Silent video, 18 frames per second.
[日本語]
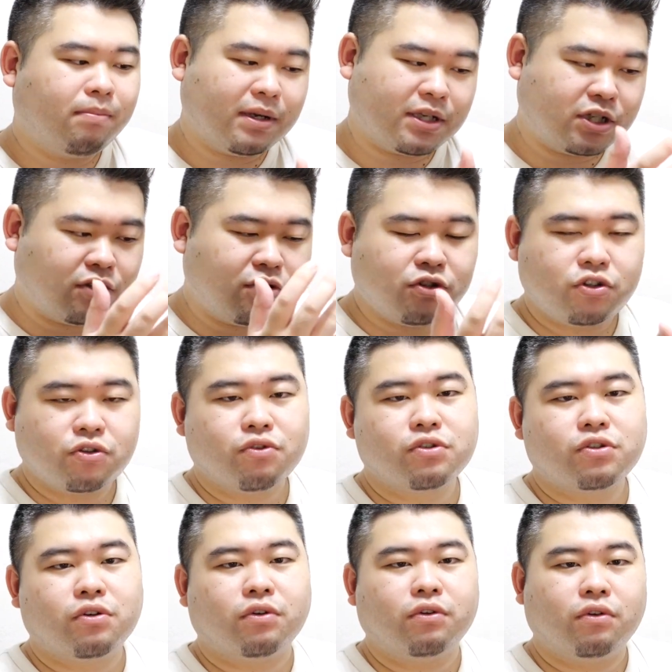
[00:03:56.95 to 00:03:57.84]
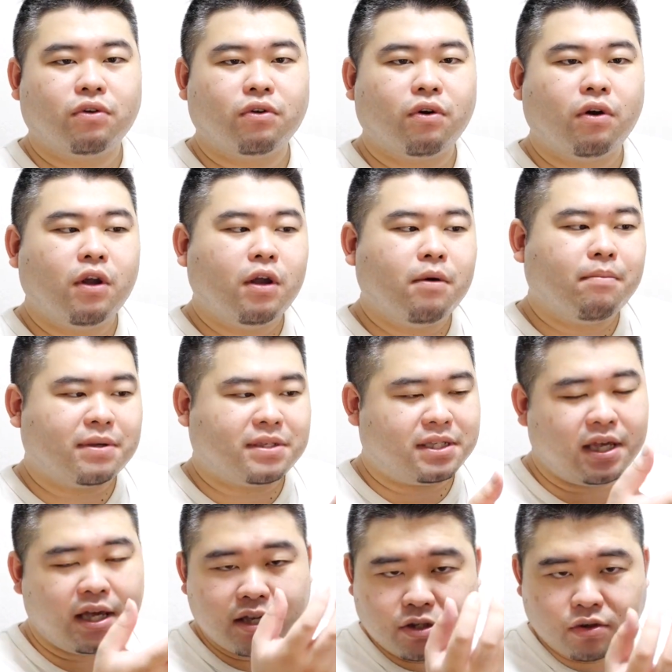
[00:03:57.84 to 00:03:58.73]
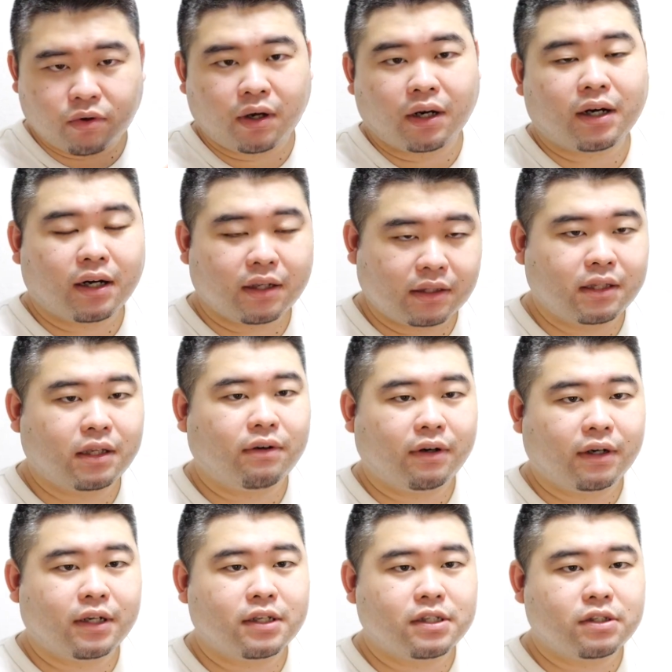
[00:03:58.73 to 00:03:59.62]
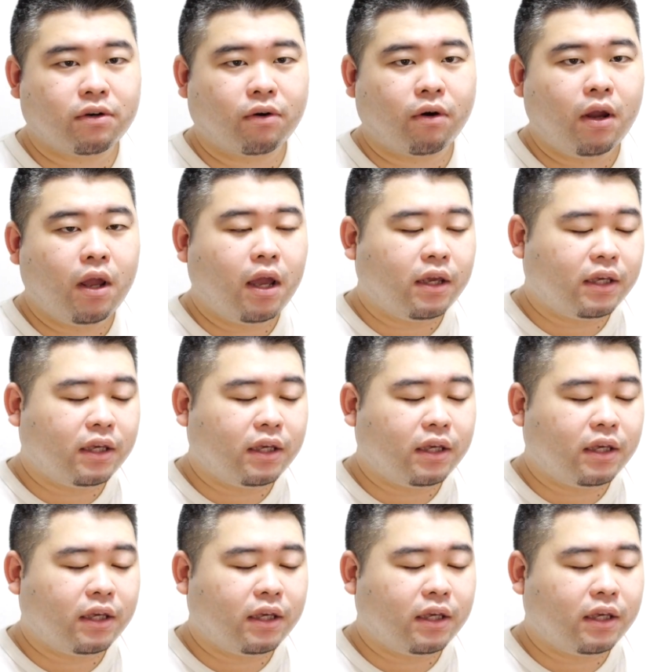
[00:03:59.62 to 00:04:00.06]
まあ市区町村の生存がかかってるわけですよ。